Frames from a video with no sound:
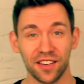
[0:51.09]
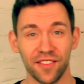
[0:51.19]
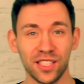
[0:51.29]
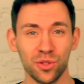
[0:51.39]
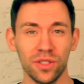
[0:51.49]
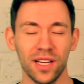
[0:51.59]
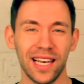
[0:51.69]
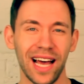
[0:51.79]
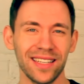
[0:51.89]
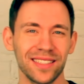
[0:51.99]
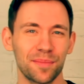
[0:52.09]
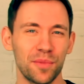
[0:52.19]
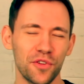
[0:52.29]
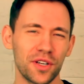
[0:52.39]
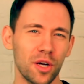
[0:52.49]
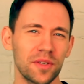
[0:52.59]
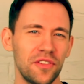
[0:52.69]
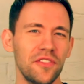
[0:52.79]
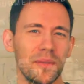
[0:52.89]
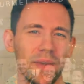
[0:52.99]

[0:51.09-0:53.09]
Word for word: Weißt du, Lachen bewirkt, glaube ich, viel, viel